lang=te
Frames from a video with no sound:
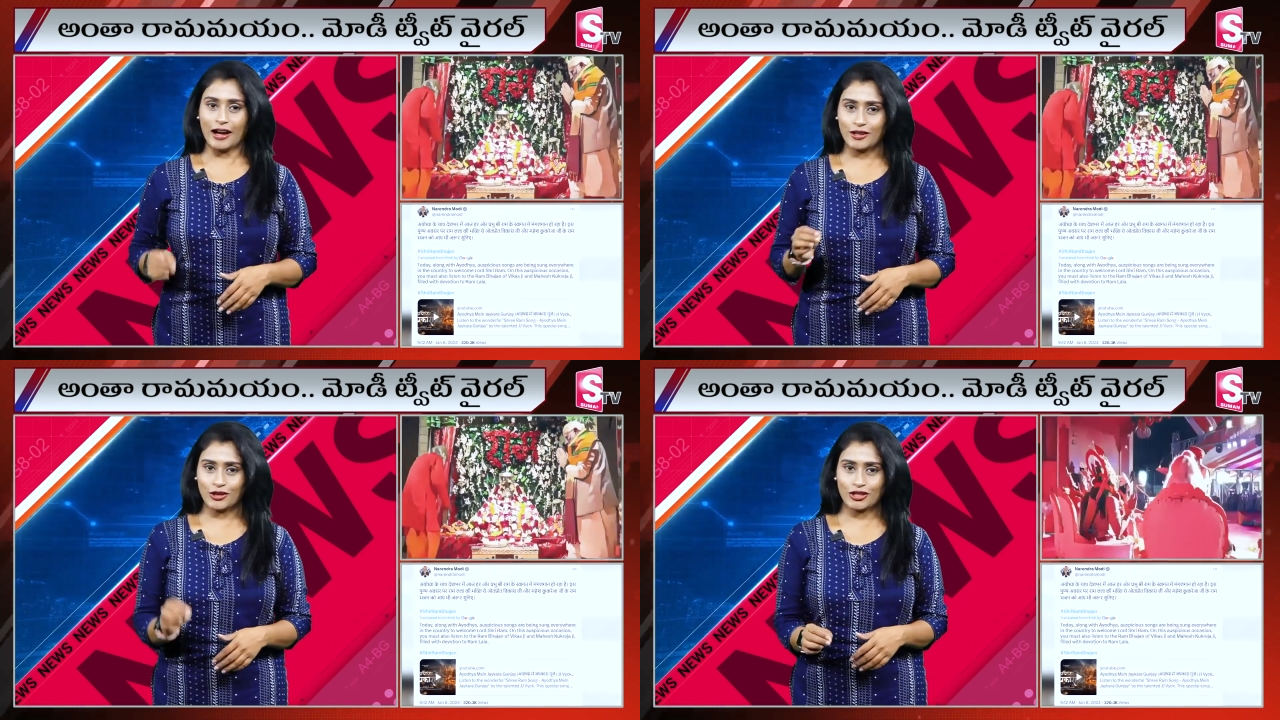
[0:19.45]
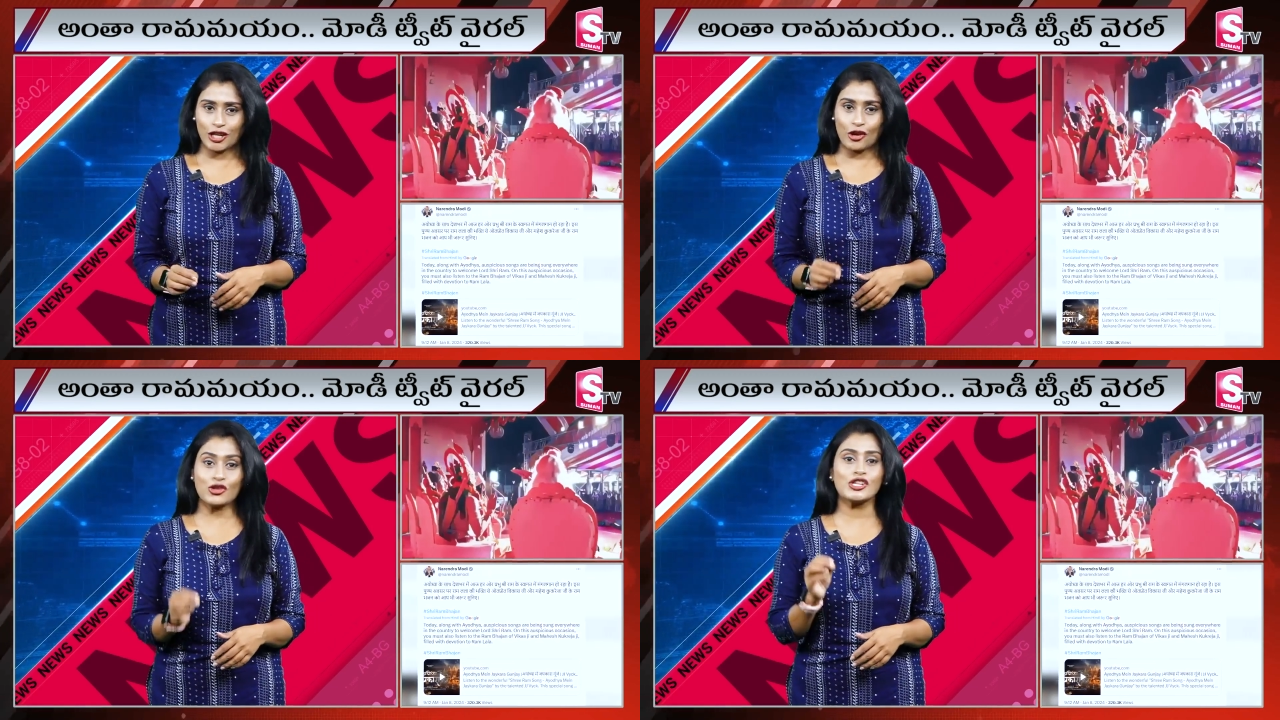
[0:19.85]

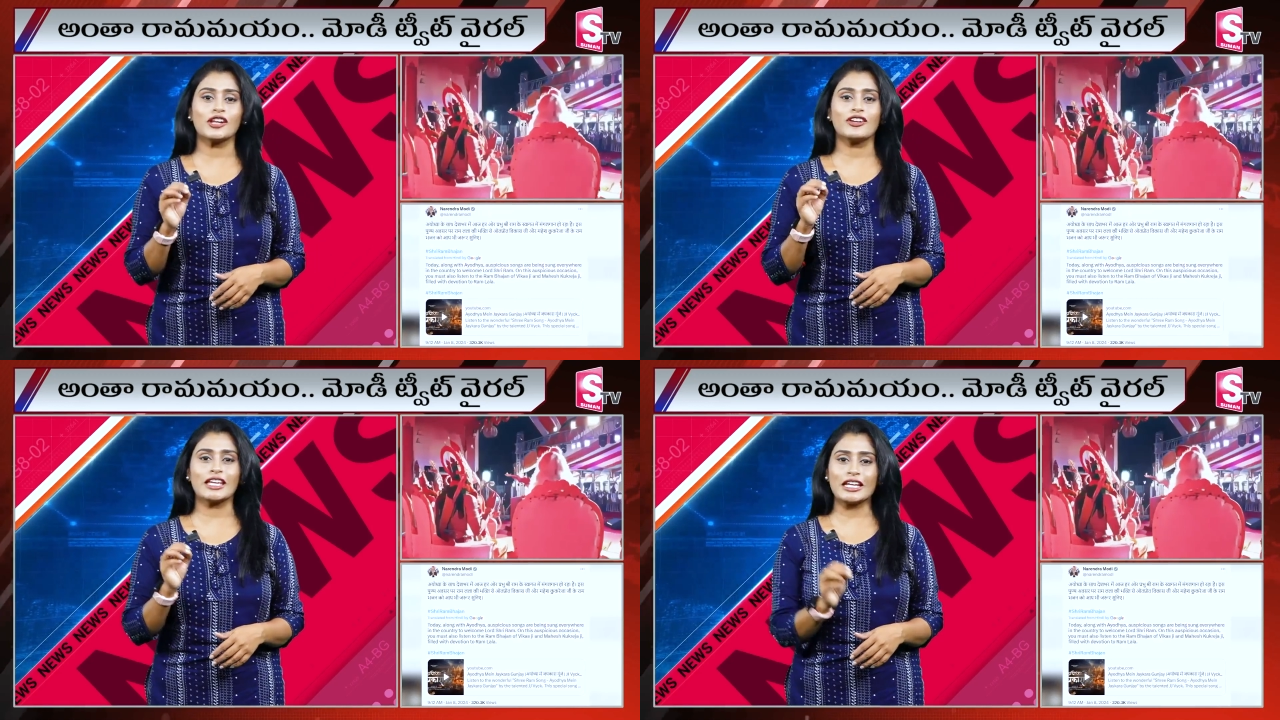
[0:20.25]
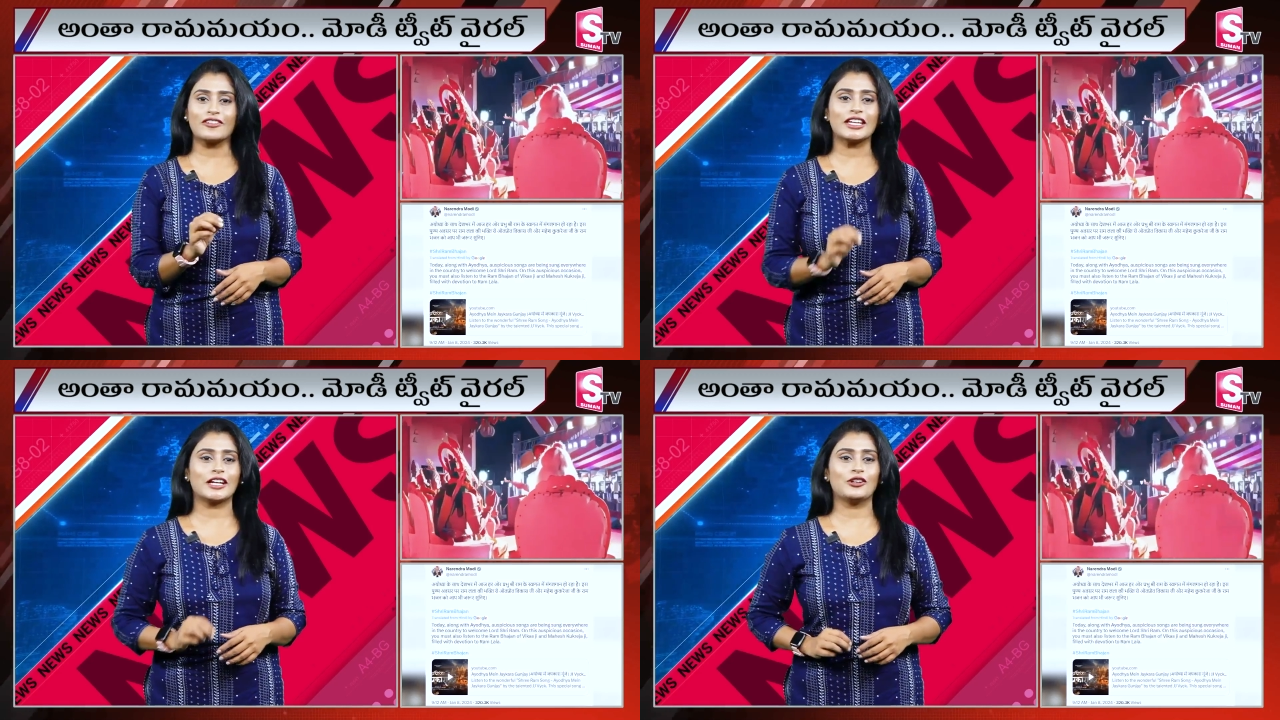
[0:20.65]
అయోధ్యలో జనవరి
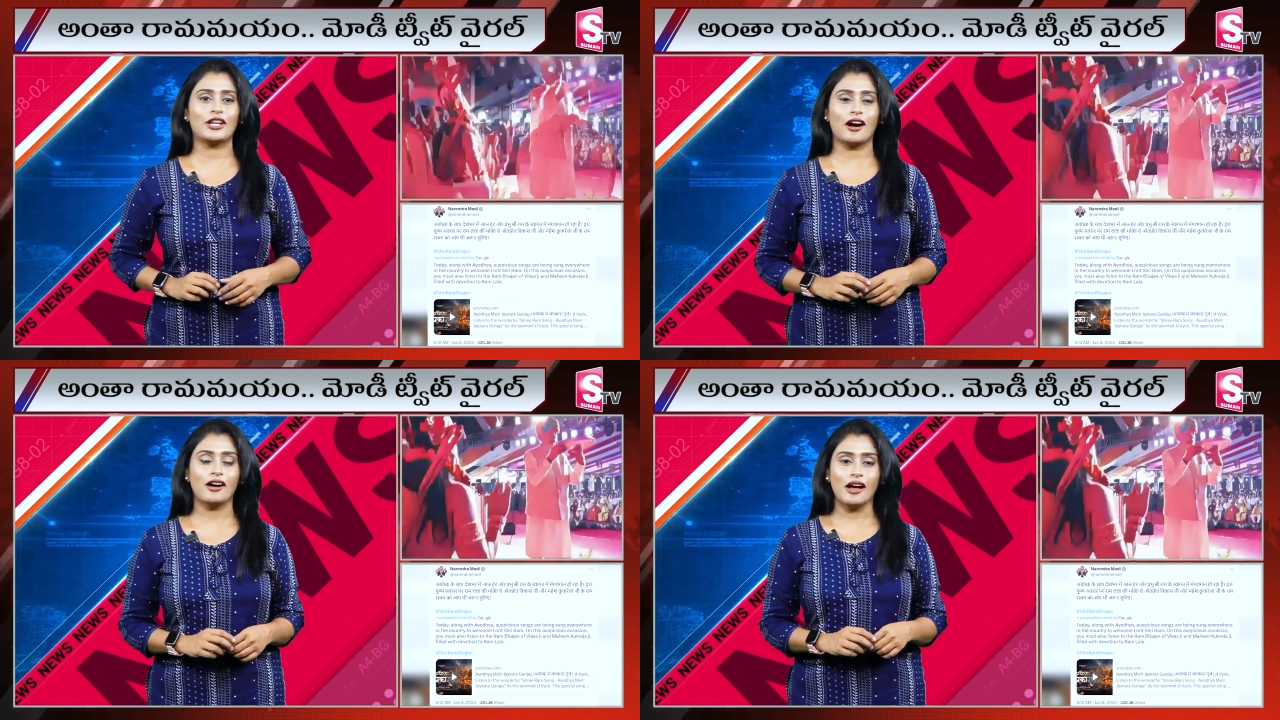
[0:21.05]
ఇరవై రెండున